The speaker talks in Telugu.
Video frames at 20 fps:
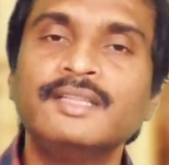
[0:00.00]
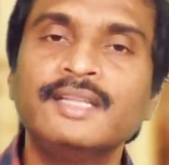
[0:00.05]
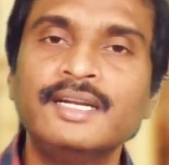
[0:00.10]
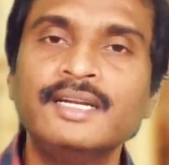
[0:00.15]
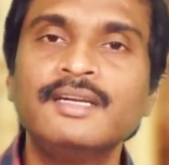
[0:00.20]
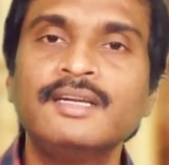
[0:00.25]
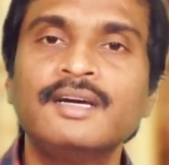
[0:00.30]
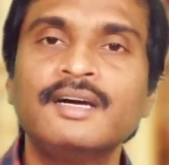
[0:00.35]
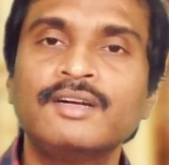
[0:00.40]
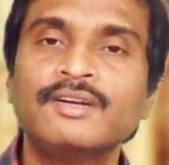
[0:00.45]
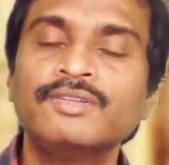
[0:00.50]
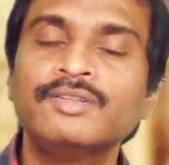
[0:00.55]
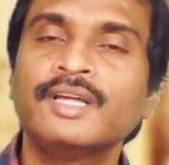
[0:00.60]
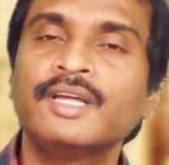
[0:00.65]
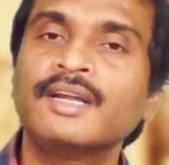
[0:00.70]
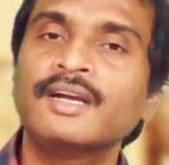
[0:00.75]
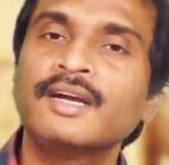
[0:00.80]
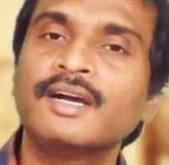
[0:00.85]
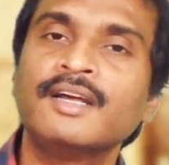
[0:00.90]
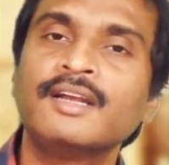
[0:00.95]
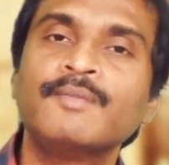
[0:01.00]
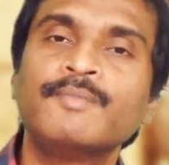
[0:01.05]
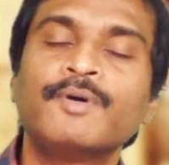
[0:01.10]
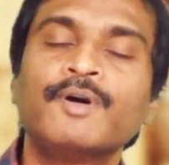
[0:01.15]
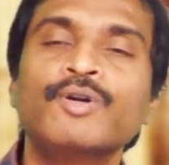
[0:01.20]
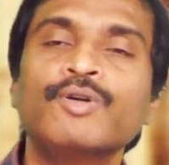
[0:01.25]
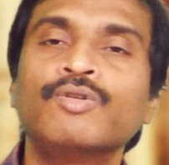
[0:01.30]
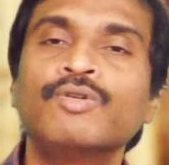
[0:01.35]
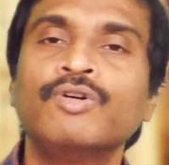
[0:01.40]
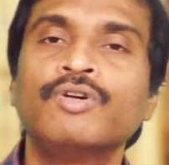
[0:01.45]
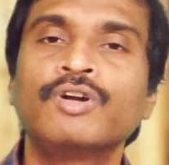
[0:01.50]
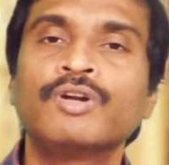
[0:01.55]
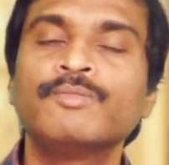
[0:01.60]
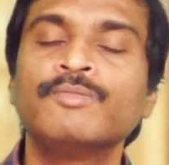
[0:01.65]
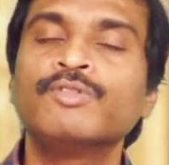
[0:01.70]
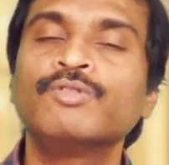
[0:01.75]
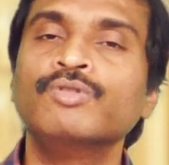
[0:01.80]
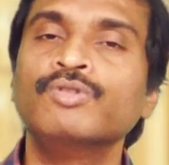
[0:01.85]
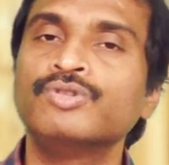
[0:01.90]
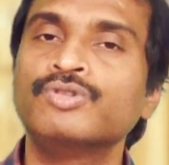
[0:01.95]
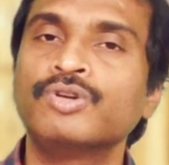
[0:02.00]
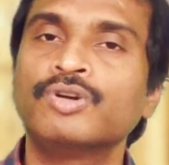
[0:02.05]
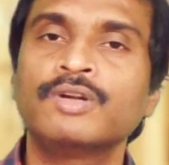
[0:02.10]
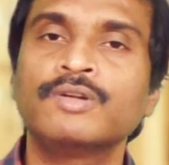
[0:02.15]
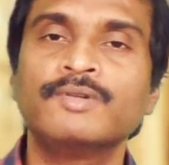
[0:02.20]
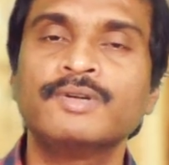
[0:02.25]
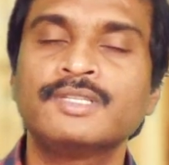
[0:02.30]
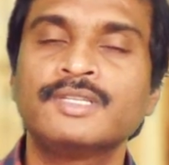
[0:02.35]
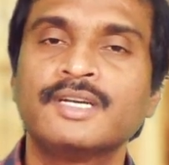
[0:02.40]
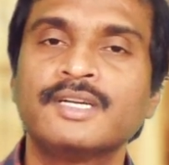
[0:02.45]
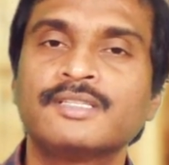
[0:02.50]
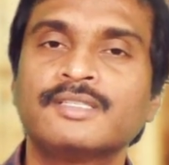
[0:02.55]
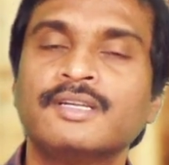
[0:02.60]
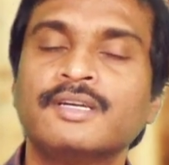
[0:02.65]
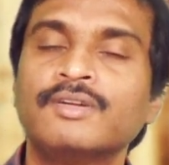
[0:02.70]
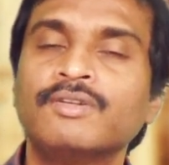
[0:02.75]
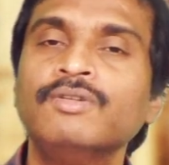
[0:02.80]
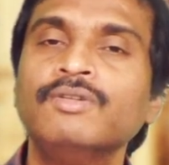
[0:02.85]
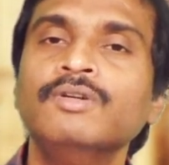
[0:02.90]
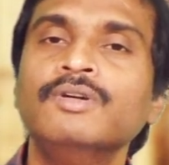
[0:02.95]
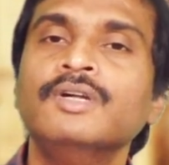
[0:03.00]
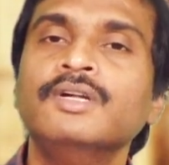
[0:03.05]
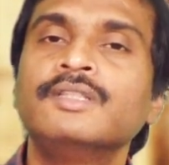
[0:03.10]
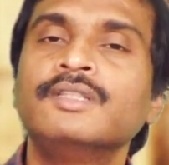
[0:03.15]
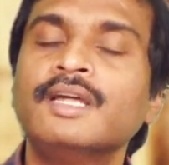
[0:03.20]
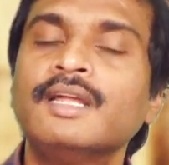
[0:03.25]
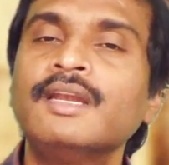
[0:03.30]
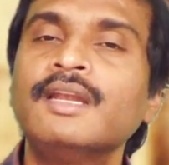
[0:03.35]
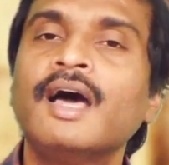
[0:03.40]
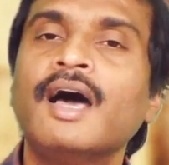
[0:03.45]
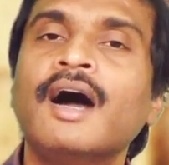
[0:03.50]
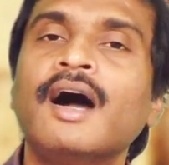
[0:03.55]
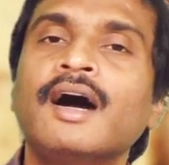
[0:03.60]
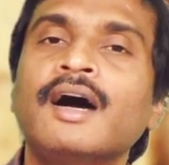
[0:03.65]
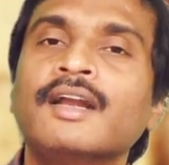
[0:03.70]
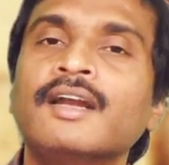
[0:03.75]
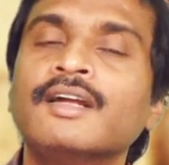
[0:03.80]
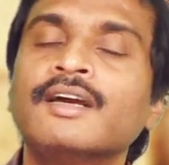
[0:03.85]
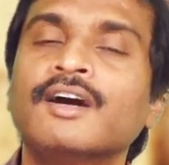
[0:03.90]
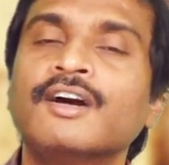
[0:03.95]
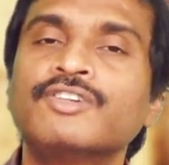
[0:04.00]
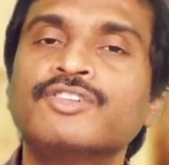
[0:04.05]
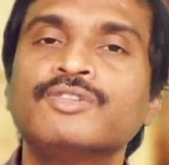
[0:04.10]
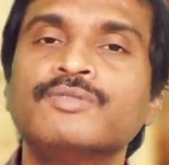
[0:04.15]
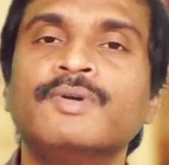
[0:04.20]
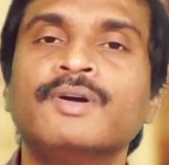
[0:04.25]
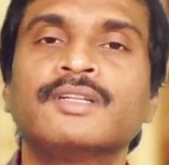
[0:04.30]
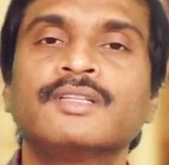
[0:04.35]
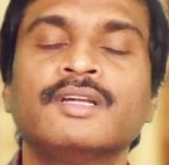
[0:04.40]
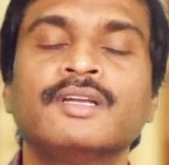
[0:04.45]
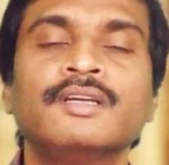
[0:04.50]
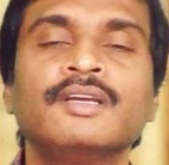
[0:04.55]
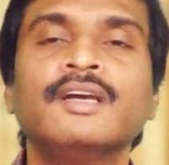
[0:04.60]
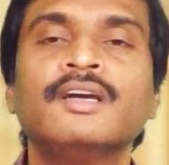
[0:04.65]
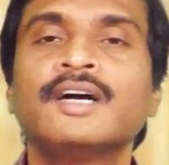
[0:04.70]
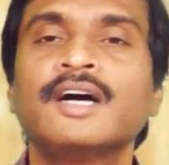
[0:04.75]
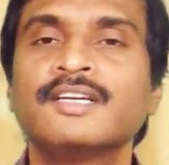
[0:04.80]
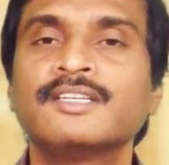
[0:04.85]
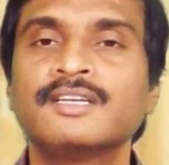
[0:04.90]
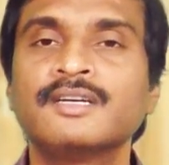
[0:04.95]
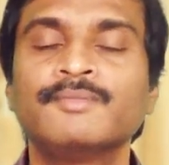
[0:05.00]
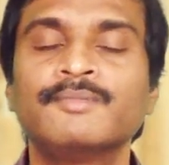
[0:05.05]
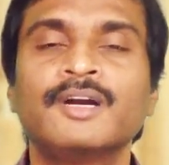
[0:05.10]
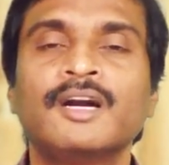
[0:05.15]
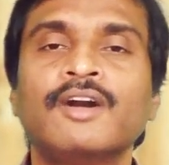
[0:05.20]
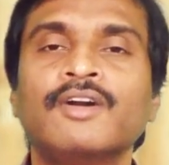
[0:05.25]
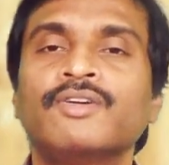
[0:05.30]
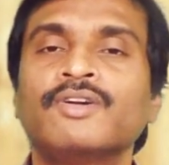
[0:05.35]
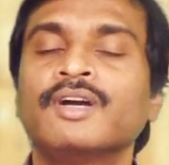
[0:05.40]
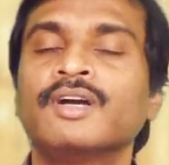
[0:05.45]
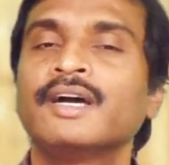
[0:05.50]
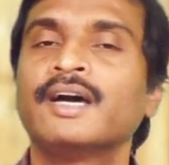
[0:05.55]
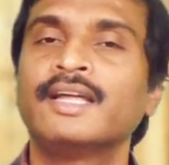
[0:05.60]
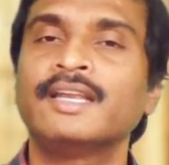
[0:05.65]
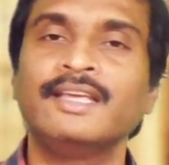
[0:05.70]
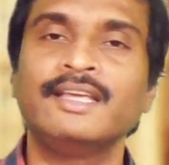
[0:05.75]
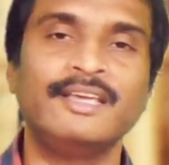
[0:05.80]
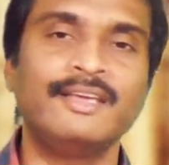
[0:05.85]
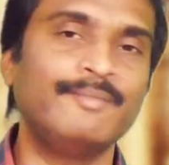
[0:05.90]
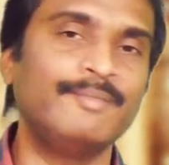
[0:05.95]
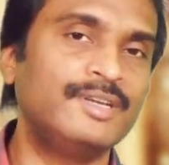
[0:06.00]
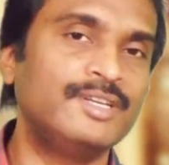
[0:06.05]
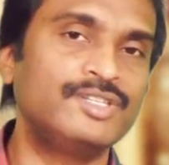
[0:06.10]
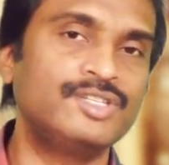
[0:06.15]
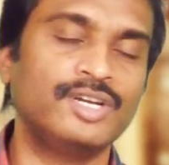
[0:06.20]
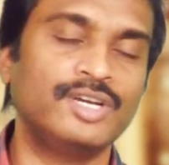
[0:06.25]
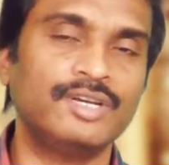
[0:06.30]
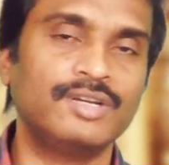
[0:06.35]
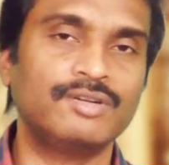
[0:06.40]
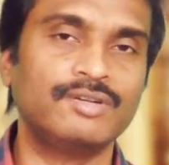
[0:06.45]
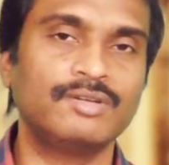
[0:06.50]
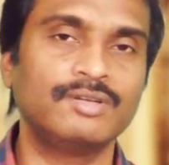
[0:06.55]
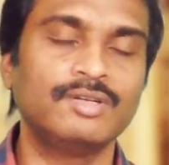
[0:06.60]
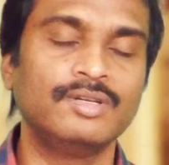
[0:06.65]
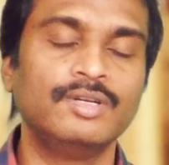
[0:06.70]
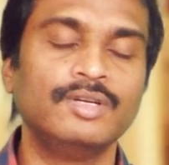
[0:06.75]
తింటారు తినగానే పడుకోవటమో కూర్చోవటమో చేస్తారు తిన్న ఆహారాన్ని ఖర్చు పెడటానికి కాసేపు నడవటం కానీ ఏమీ చేయరు